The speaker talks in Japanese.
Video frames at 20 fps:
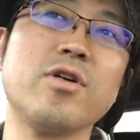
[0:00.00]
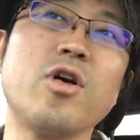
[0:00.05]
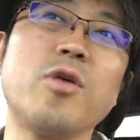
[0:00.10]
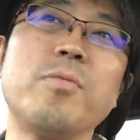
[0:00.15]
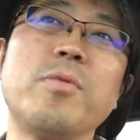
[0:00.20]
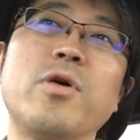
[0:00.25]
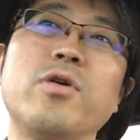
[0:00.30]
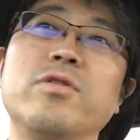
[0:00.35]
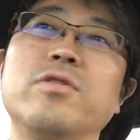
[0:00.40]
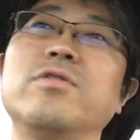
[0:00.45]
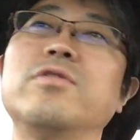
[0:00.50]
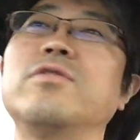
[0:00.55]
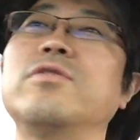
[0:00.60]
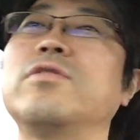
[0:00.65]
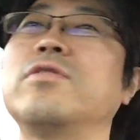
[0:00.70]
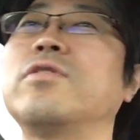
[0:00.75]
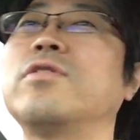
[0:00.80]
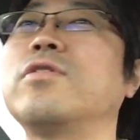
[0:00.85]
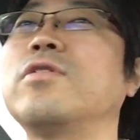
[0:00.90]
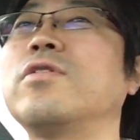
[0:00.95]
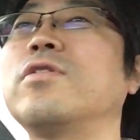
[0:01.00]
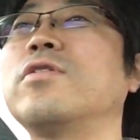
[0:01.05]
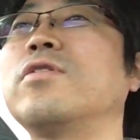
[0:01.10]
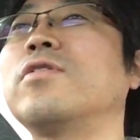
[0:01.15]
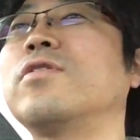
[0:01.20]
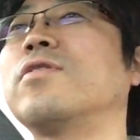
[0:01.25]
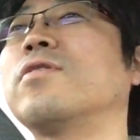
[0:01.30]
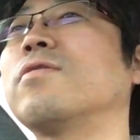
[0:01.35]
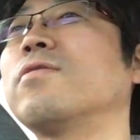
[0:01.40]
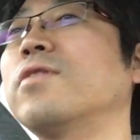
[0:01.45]
思う
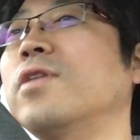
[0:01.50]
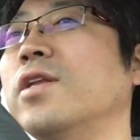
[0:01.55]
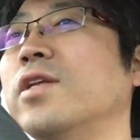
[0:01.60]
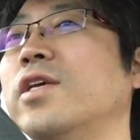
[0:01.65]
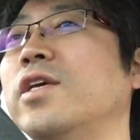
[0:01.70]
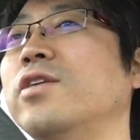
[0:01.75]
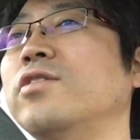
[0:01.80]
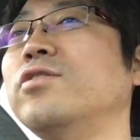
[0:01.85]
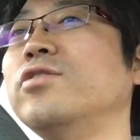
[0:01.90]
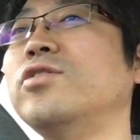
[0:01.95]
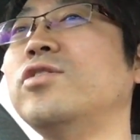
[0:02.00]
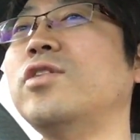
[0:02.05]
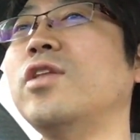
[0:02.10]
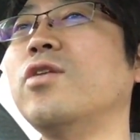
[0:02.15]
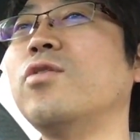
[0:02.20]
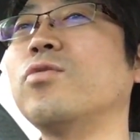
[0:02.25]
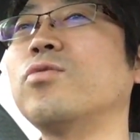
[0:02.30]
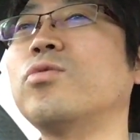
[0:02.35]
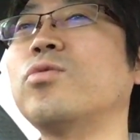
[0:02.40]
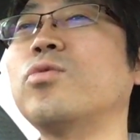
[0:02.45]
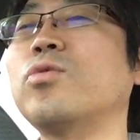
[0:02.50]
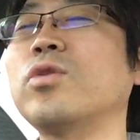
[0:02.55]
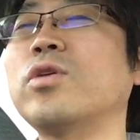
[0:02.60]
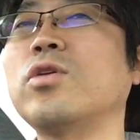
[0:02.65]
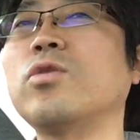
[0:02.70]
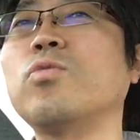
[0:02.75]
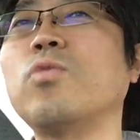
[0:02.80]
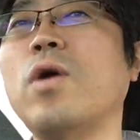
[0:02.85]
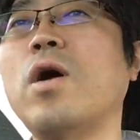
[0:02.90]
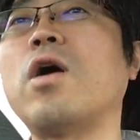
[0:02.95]
聞くって
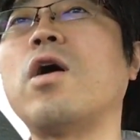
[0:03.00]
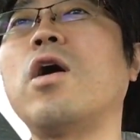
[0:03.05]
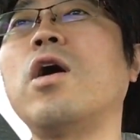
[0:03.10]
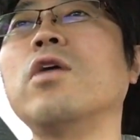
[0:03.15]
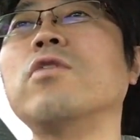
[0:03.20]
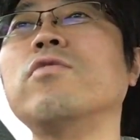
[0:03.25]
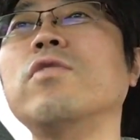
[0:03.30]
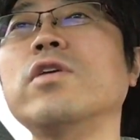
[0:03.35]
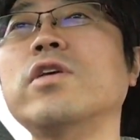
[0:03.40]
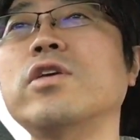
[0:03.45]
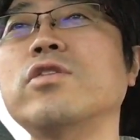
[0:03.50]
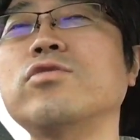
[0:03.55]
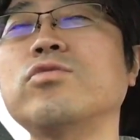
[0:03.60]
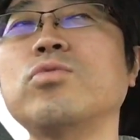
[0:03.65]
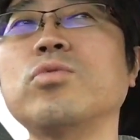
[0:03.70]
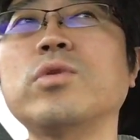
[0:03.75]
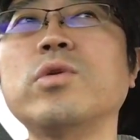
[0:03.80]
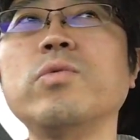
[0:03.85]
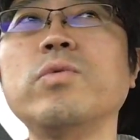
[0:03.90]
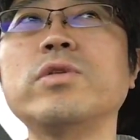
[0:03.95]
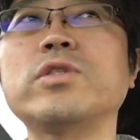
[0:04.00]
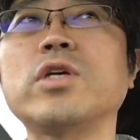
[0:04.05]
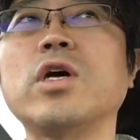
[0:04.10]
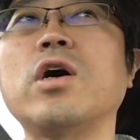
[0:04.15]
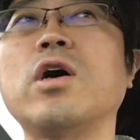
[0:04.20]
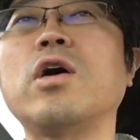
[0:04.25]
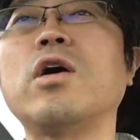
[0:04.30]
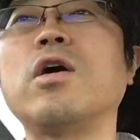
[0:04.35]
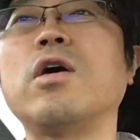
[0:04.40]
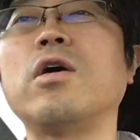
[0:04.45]
時はあくま聞く時はじゃ
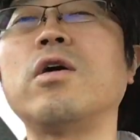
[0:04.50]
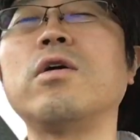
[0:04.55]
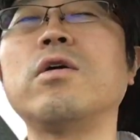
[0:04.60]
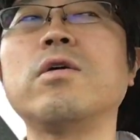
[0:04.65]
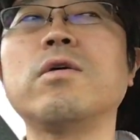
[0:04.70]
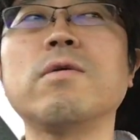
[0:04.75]
あ